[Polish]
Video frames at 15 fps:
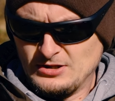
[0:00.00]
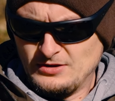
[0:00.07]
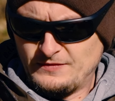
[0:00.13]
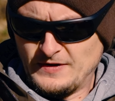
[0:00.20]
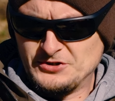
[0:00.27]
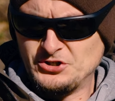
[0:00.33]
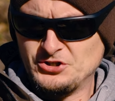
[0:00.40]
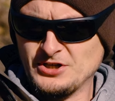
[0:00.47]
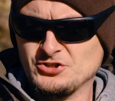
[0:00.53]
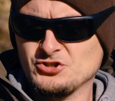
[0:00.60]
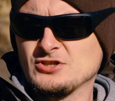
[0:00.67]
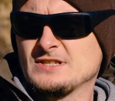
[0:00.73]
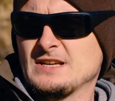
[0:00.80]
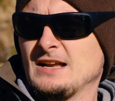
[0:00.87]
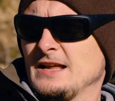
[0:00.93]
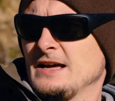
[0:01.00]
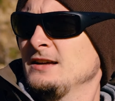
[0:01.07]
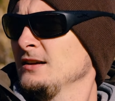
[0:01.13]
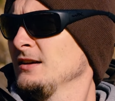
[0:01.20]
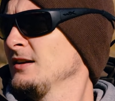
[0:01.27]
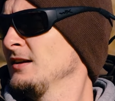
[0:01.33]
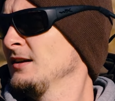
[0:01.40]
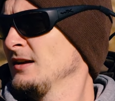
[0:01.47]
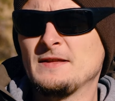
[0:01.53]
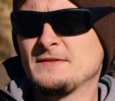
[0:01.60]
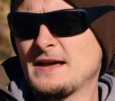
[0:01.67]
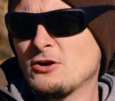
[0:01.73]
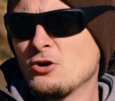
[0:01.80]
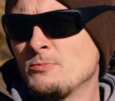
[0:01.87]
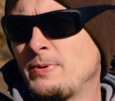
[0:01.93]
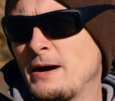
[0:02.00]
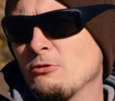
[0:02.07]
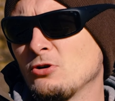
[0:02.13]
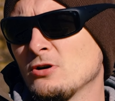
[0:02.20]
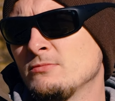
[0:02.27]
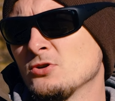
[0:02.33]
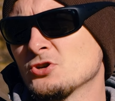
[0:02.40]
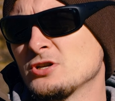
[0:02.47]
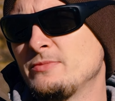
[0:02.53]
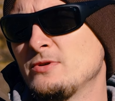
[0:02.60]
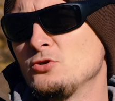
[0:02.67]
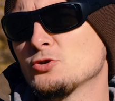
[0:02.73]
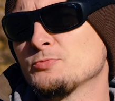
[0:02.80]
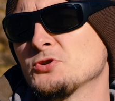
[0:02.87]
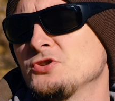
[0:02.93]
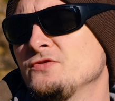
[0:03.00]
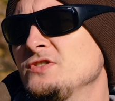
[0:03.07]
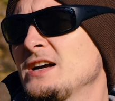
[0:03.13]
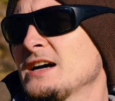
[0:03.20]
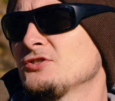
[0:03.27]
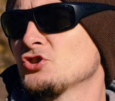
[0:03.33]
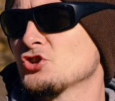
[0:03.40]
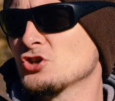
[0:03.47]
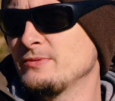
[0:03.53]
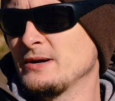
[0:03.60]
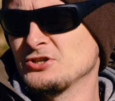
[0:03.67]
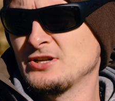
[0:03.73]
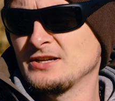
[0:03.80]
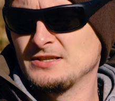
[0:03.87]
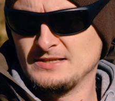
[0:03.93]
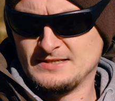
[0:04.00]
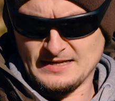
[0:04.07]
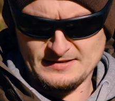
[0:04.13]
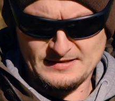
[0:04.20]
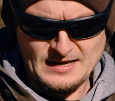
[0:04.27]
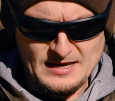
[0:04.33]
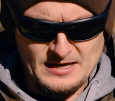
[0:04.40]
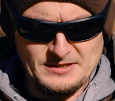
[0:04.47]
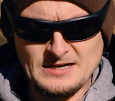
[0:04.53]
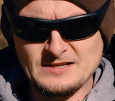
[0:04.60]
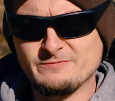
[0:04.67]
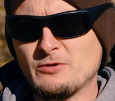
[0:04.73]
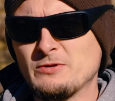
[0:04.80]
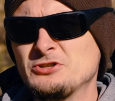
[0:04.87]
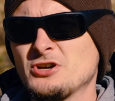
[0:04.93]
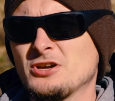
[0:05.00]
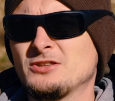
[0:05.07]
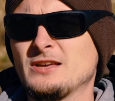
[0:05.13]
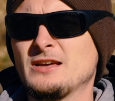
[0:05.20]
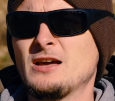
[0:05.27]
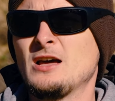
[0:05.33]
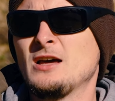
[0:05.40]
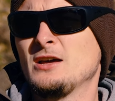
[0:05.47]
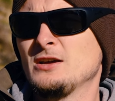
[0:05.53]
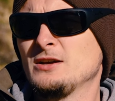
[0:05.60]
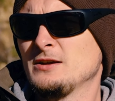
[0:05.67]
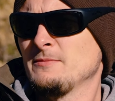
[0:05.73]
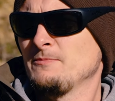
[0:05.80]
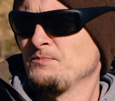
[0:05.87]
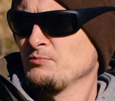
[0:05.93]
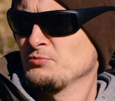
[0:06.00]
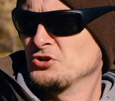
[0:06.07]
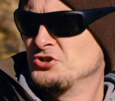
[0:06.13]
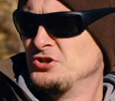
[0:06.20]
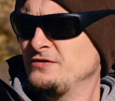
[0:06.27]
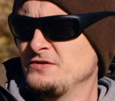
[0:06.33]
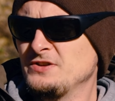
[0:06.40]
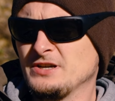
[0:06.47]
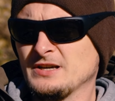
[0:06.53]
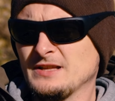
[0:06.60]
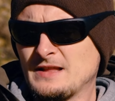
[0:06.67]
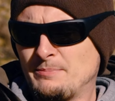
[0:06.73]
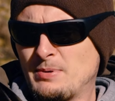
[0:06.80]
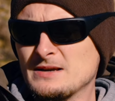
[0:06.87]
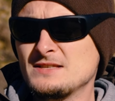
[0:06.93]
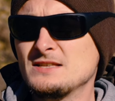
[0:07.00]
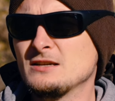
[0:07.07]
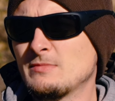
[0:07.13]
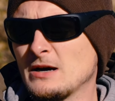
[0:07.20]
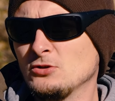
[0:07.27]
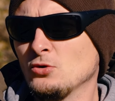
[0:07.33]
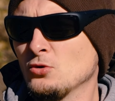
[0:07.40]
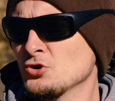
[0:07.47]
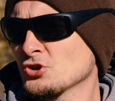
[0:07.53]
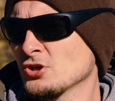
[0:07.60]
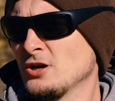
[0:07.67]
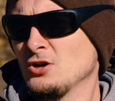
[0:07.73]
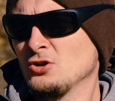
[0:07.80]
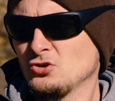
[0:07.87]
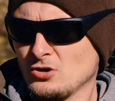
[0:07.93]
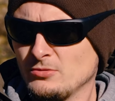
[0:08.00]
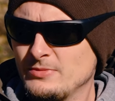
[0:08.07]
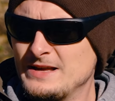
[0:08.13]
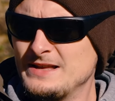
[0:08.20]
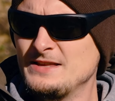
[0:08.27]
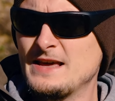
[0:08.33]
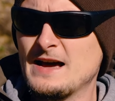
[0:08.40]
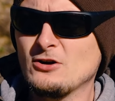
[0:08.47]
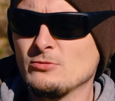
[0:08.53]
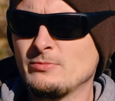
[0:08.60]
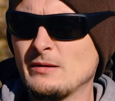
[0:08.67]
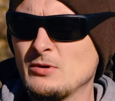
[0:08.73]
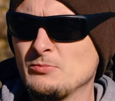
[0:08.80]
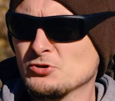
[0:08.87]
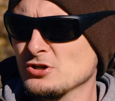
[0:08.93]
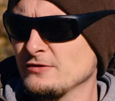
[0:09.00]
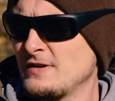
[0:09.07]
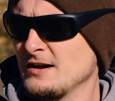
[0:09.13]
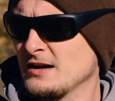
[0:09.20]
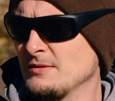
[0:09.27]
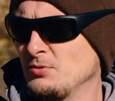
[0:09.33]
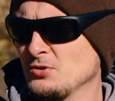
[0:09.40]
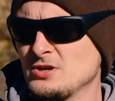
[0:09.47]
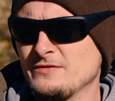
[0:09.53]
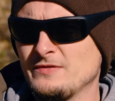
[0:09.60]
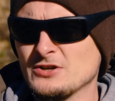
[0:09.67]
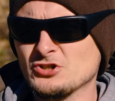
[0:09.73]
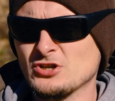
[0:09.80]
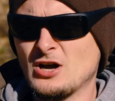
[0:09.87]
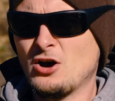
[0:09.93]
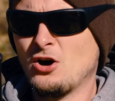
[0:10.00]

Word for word: 23 cale, Taką pałką możemy już przeciwnika trzymać na dystans. I teraz w momencie, gdy przeciwnik, napastnik ma nóż, to my niejako mamy przewagę, ponieważ